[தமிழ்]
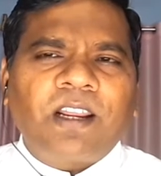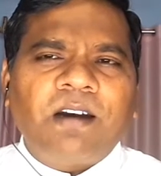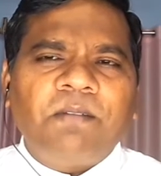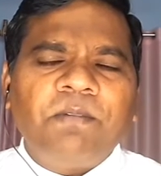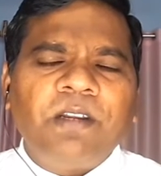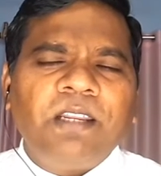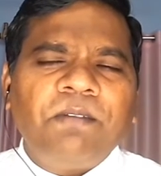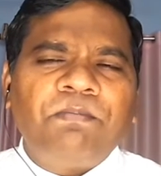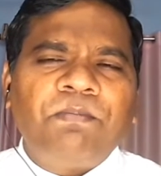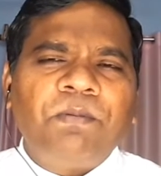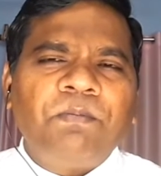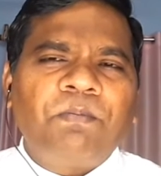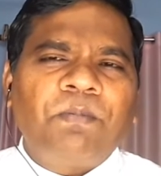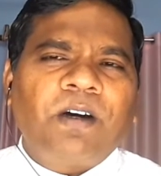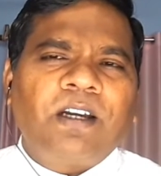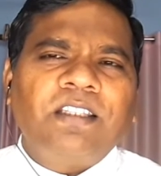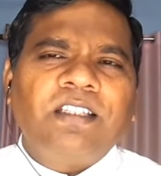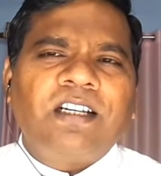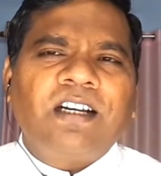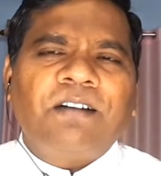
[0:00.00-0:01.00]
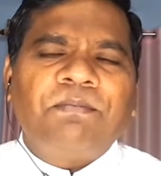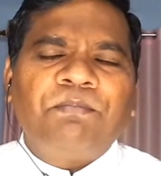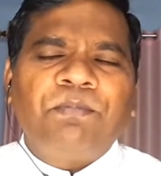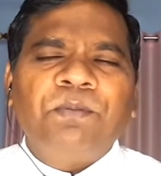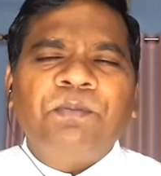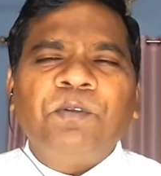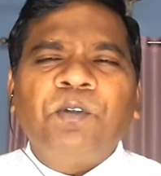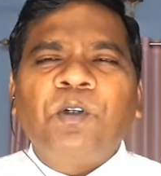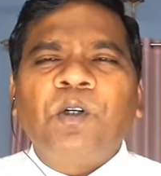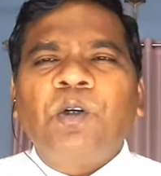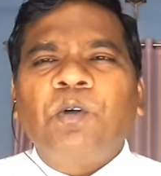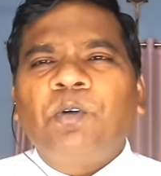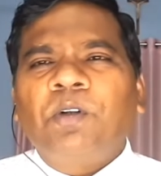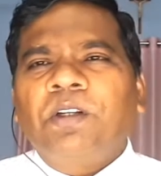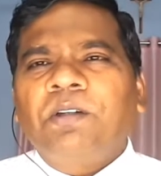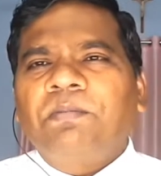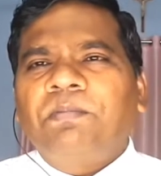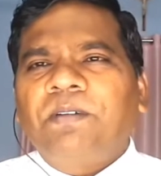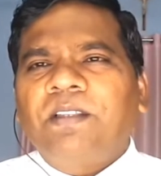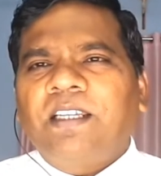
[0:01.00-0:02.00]
பராமரிப்பும் பாதுகாப்பும்
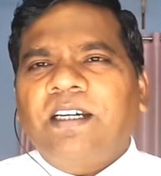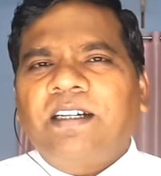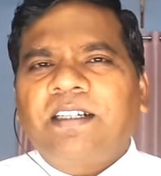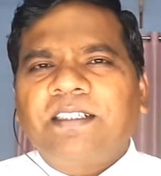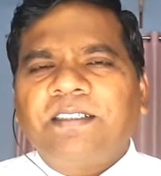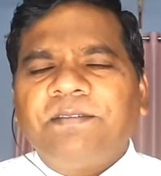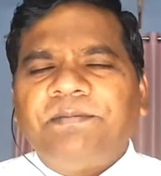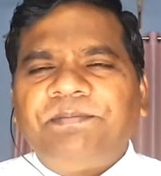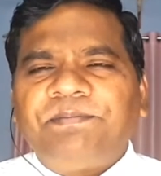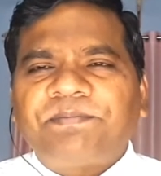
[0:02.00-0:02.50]
உங்களோடு இருப்பதாக